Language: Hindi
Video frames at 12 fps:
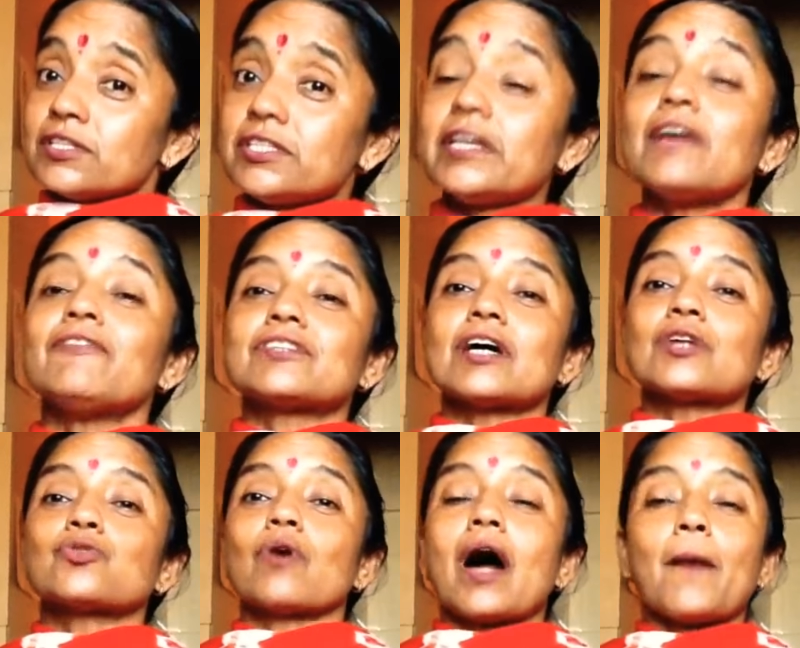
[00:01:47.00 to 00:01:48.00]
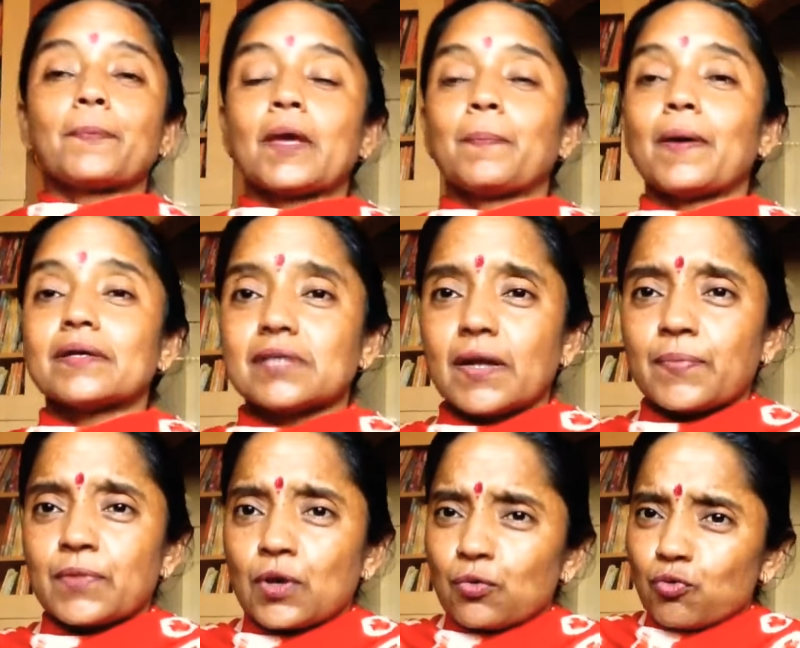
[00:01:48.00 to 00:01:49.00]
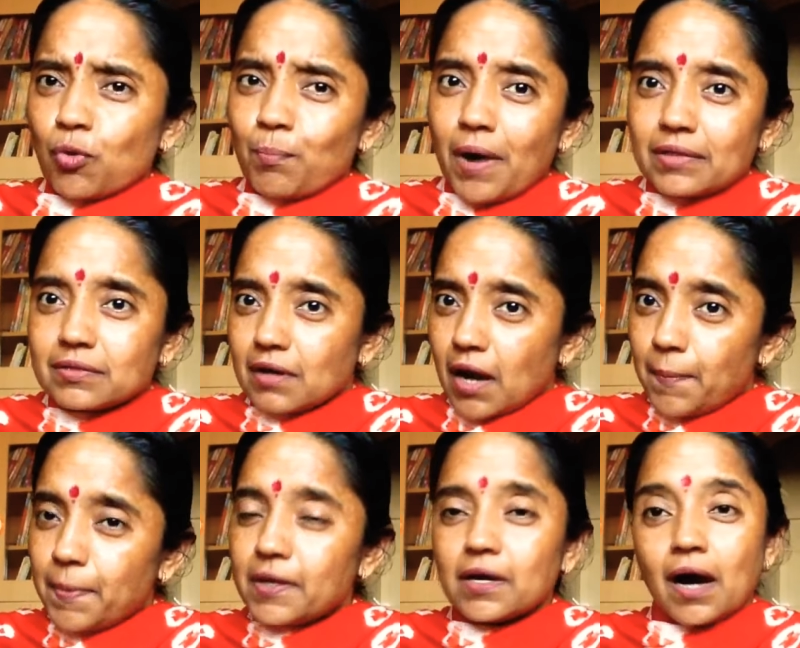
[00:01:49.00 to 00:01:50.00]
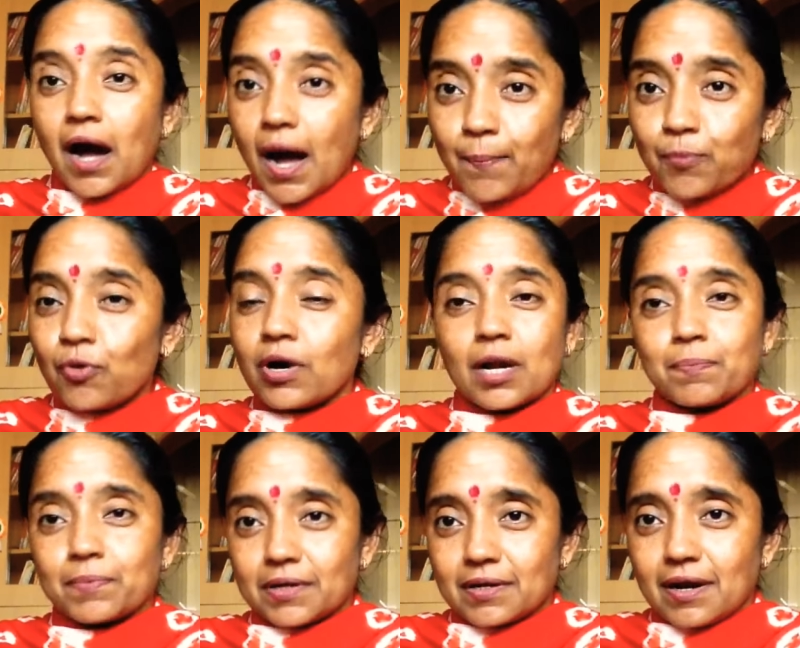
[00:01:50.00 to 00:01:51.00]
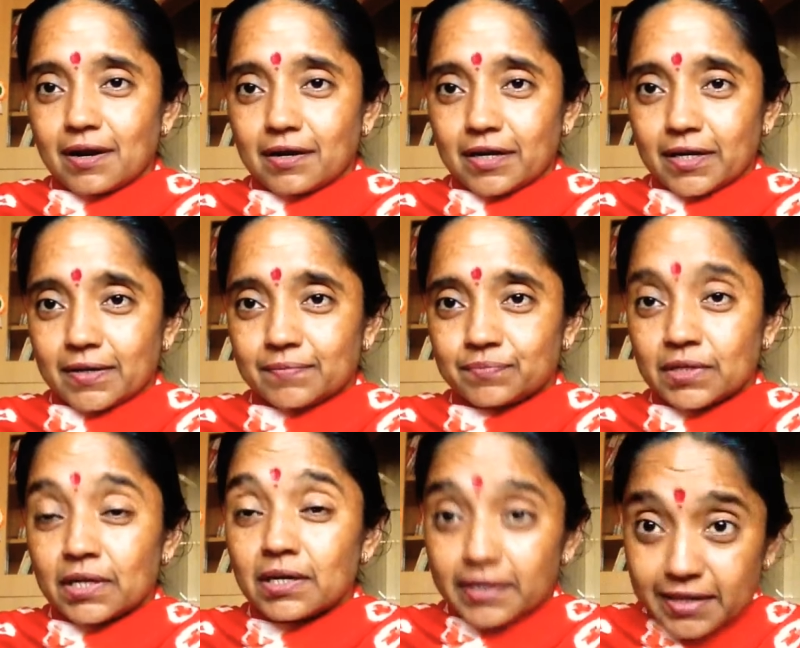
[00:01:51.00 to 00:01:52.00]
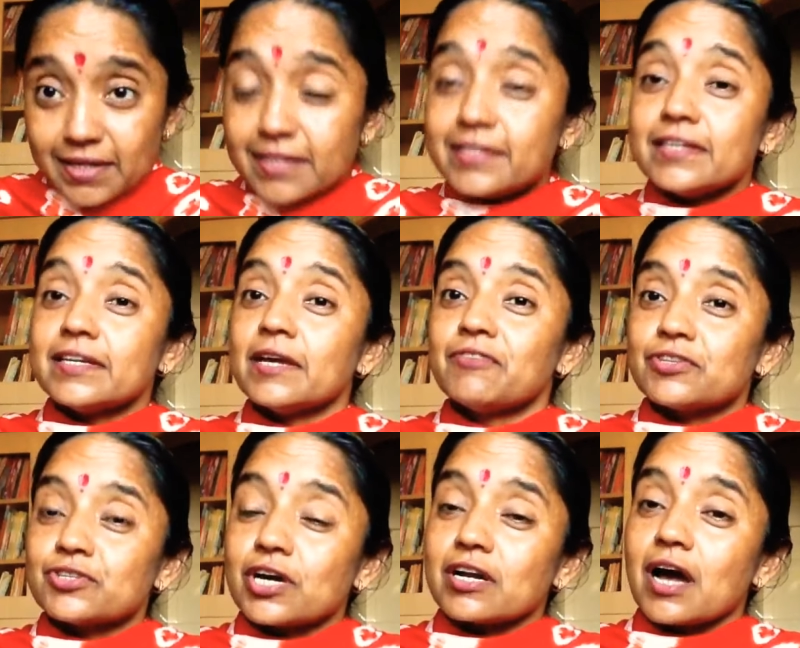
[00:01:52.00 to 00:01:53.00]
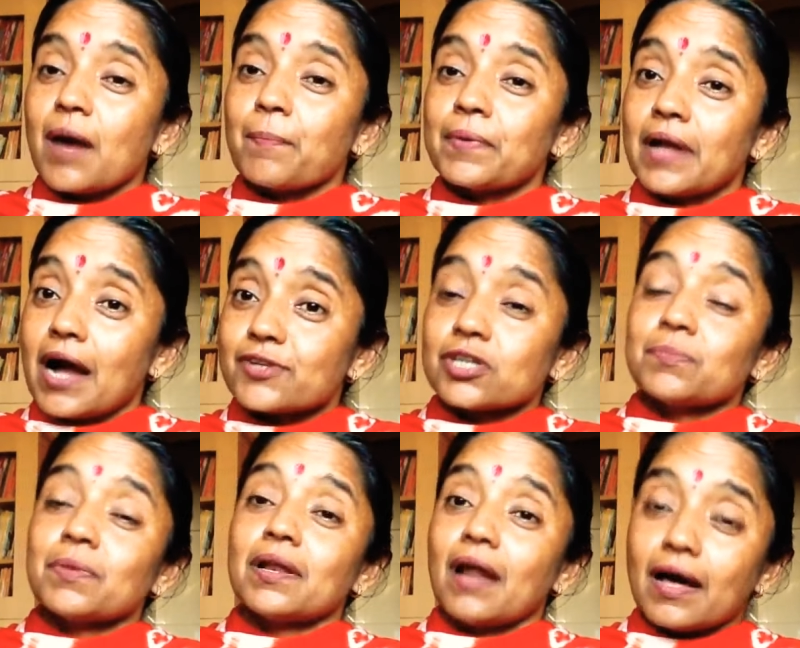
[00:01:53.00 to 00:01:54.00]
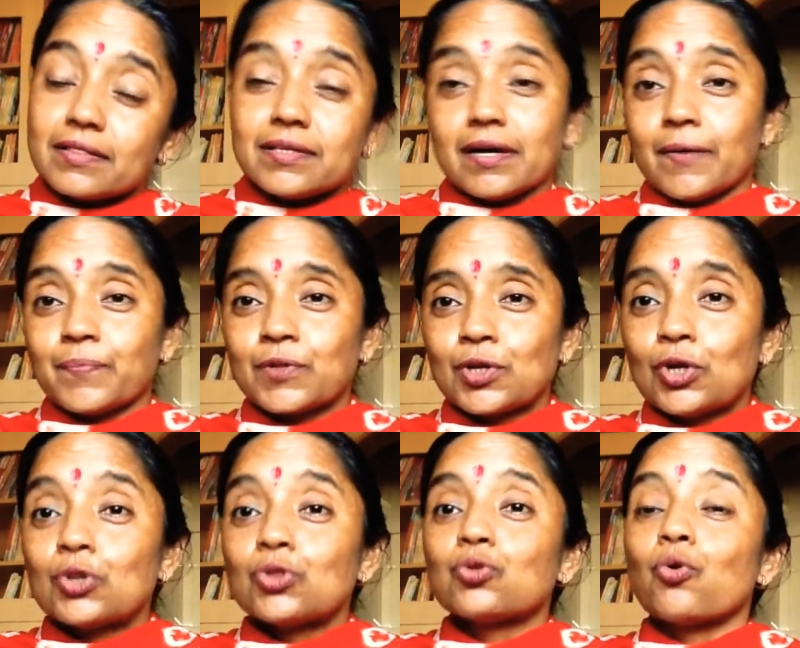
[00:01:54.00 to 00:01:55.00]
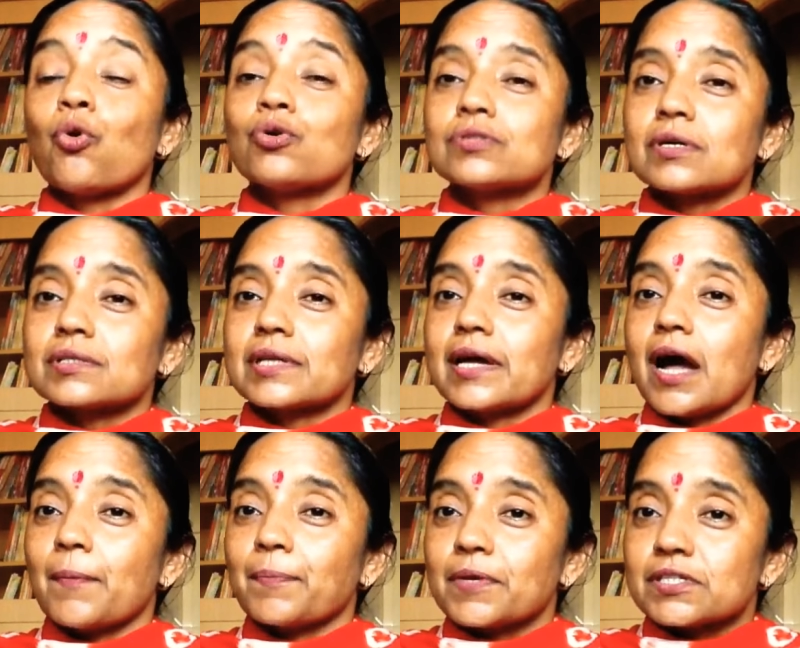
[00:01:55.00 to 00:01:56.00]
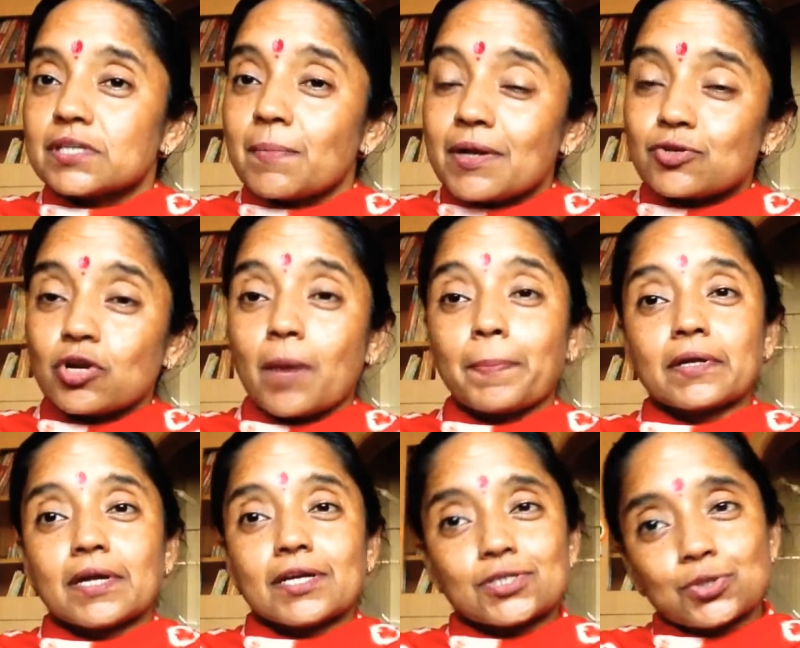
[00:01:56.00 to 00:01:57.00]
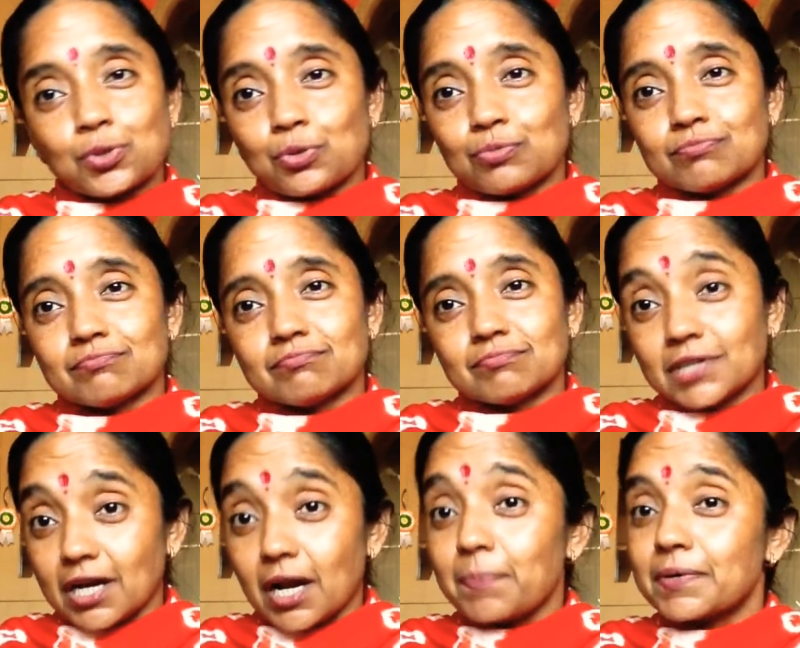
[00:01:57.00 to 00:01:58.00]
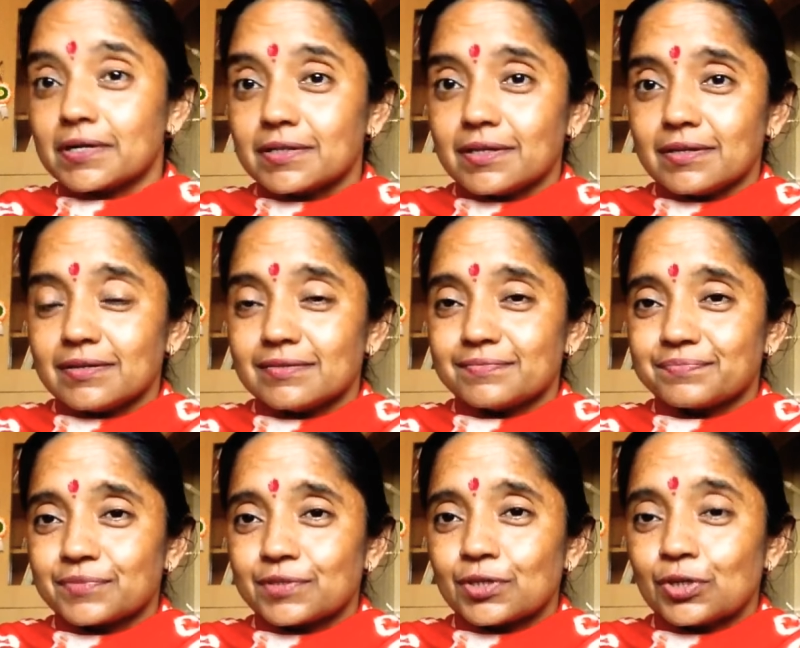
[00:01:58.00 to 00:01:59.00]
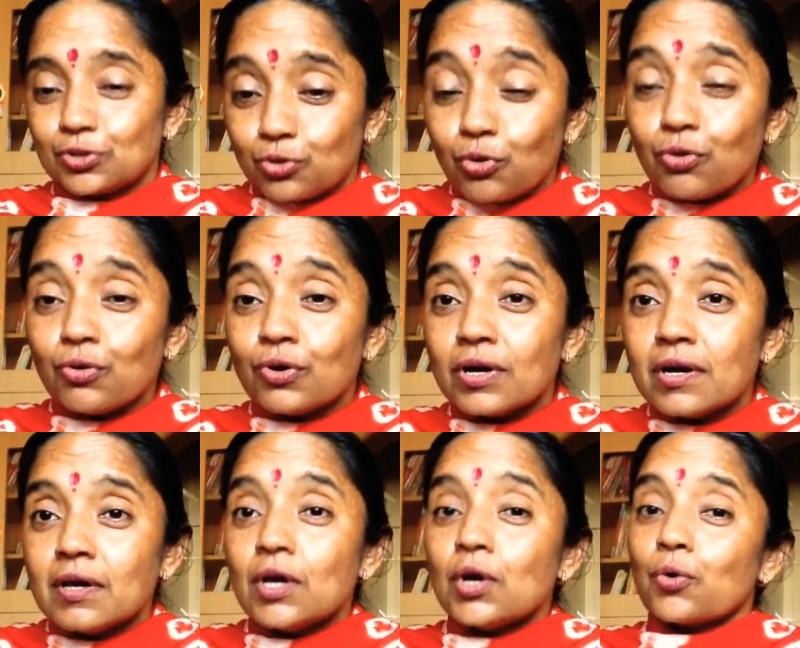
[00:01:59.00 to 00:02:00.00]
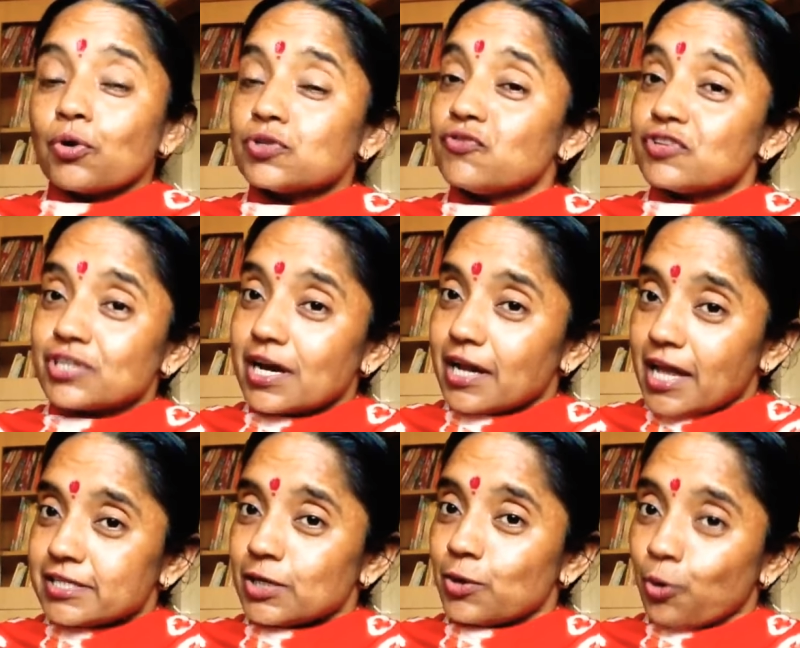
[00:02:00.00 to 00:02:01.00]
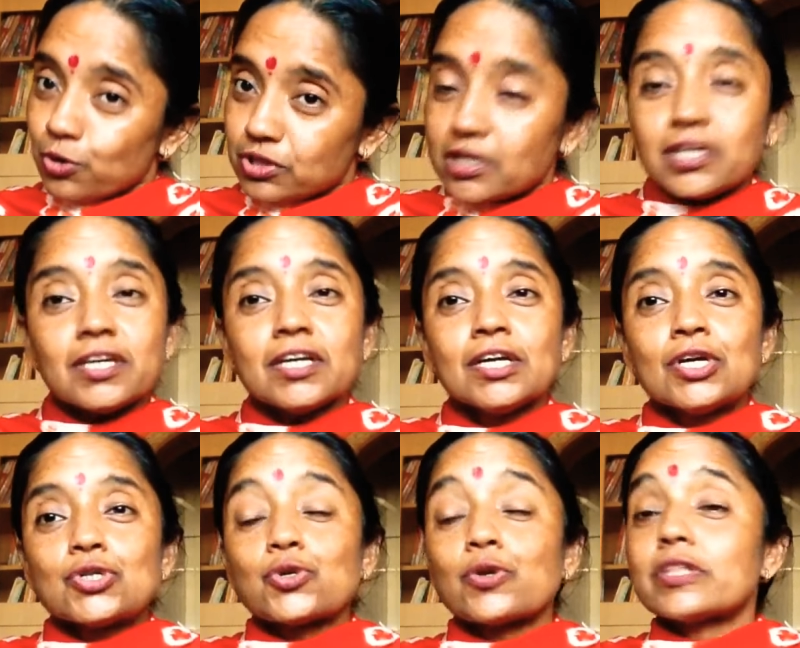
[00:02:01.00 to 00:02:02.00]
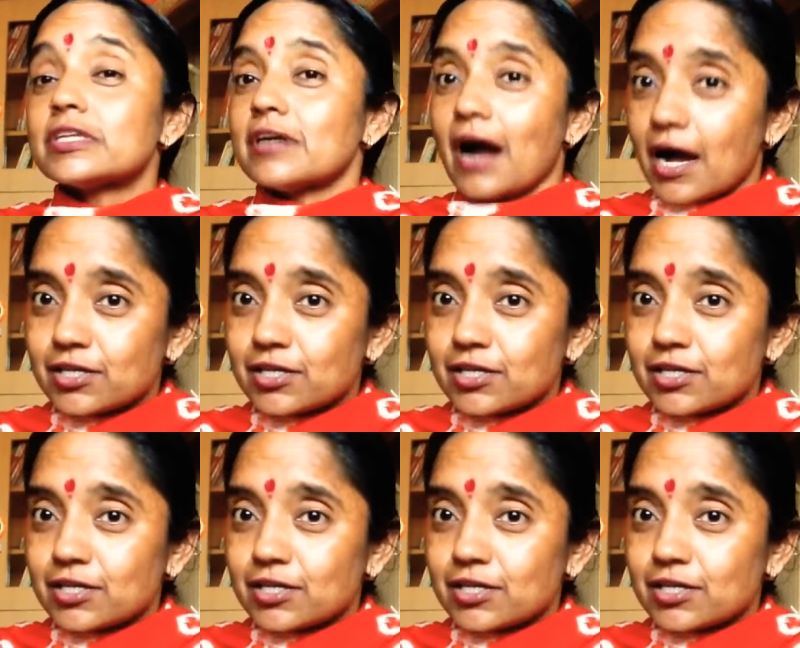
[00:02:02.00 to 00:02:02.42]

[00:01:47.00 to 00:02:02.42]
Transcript: ये विचार जो आपके पास है वो मात्र अभी आपको खराब कर रहा है लेकिन यदि ये विचार आपने आचरण में ला दिया तो हो सकता है आपके समाज और आपके राष्ट्र को खराब कर दे तो कुछ विचार ऐसे होते हैं जो यदि आ